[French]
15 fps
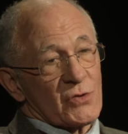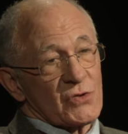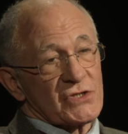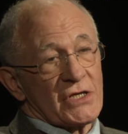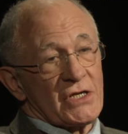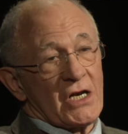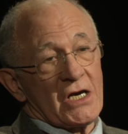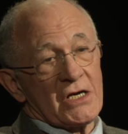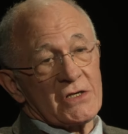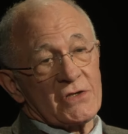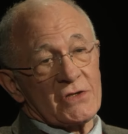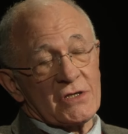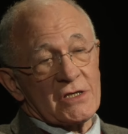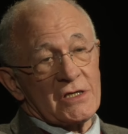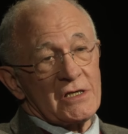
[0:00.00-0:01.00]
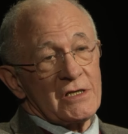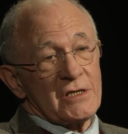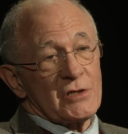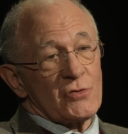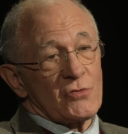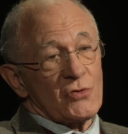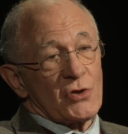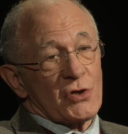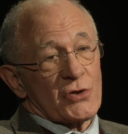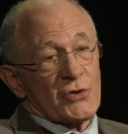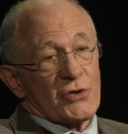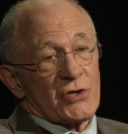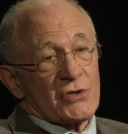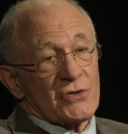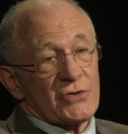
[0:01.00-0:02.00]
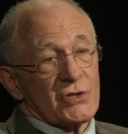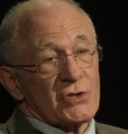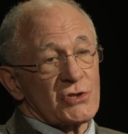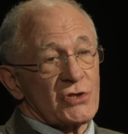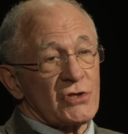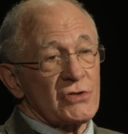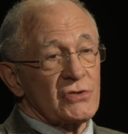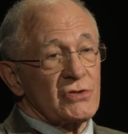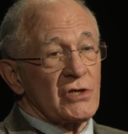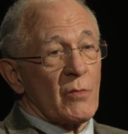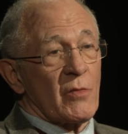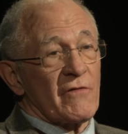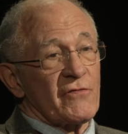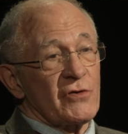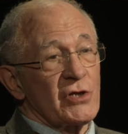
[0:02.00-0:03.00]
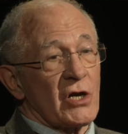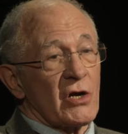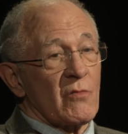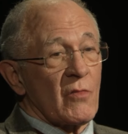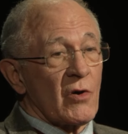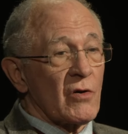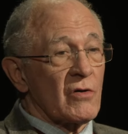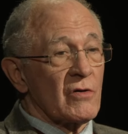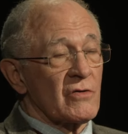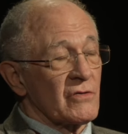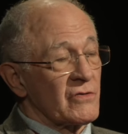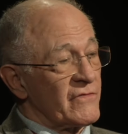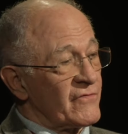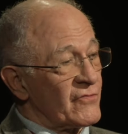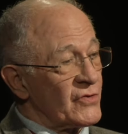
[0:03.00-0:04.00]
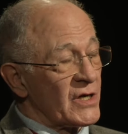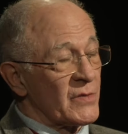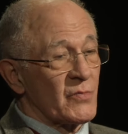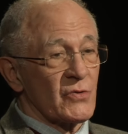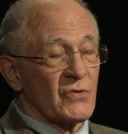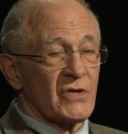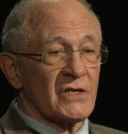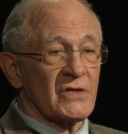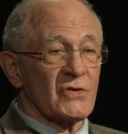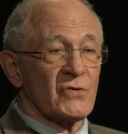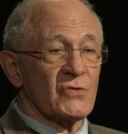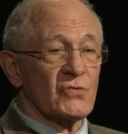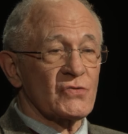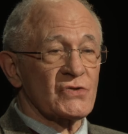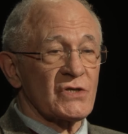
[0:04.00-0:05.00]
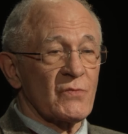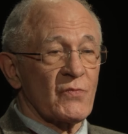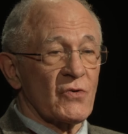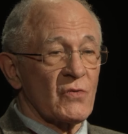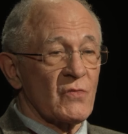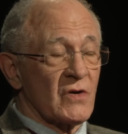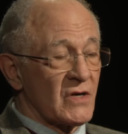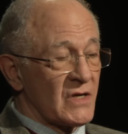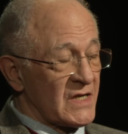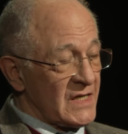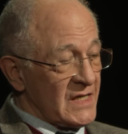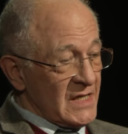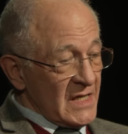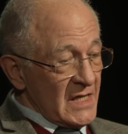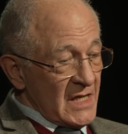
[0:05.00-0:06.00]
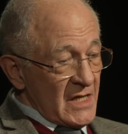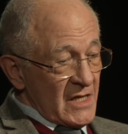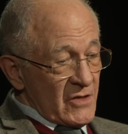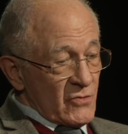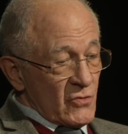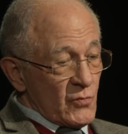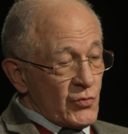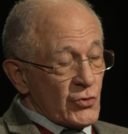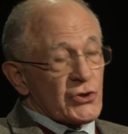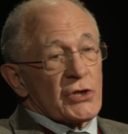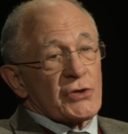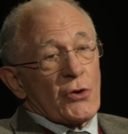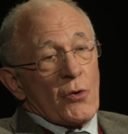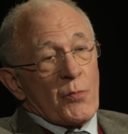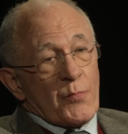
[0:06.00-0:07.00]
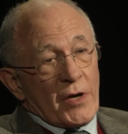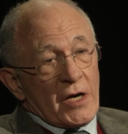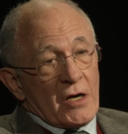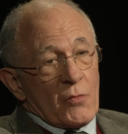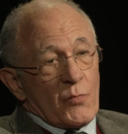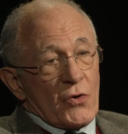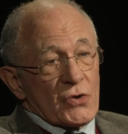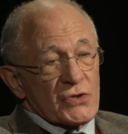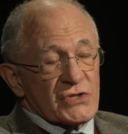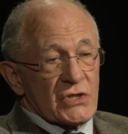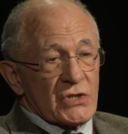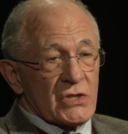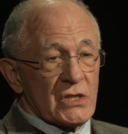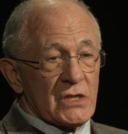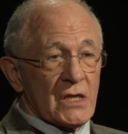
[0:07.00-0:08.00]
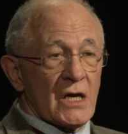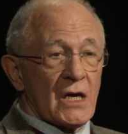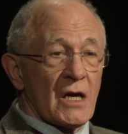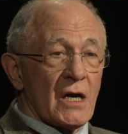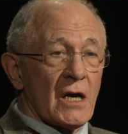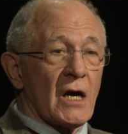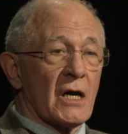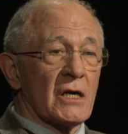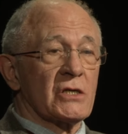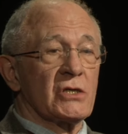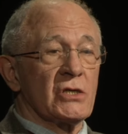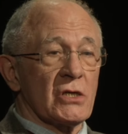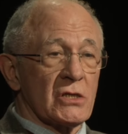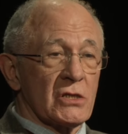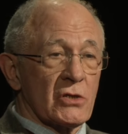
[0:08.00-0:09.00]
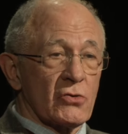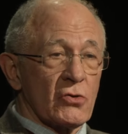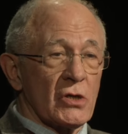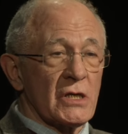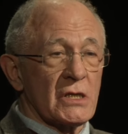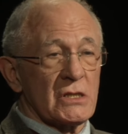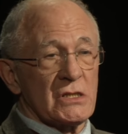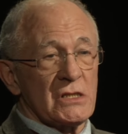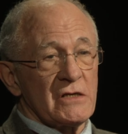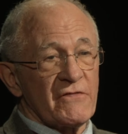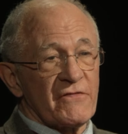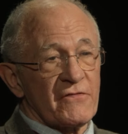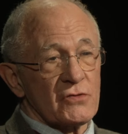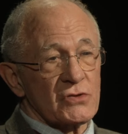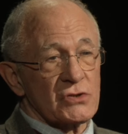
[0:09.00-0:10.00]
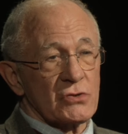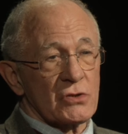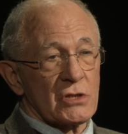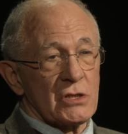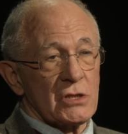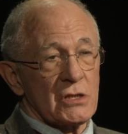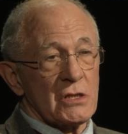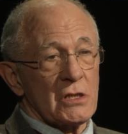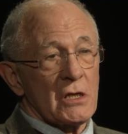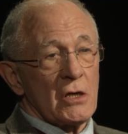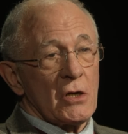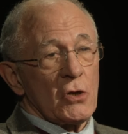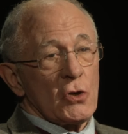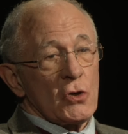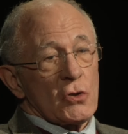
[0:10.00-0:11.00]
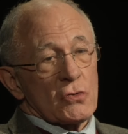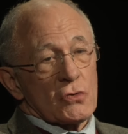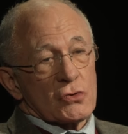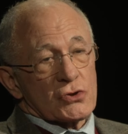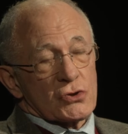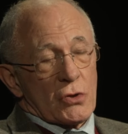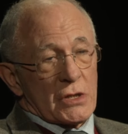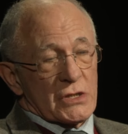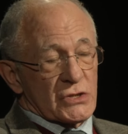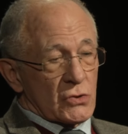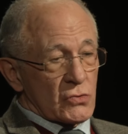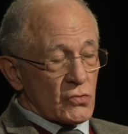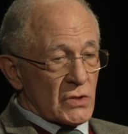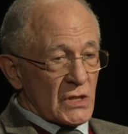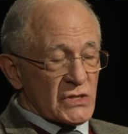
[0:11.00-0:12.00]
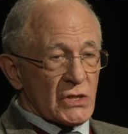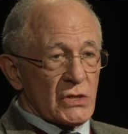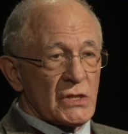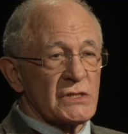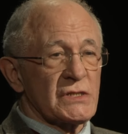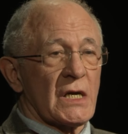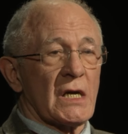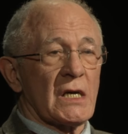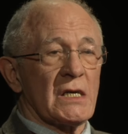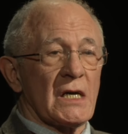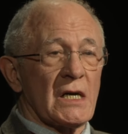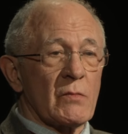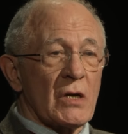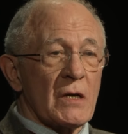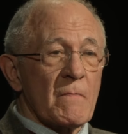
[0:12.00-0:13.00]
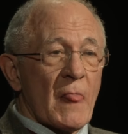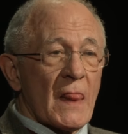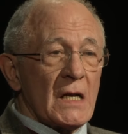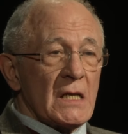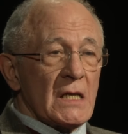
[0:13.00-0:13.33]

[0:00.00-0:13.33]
que ça ne l'a été, et on entend des gens dire, bah, finalement, il faudrait peut-être tout simplement peut-être pas procéder à un harakiri collectif, ce qui serait sans doute assez désagréable,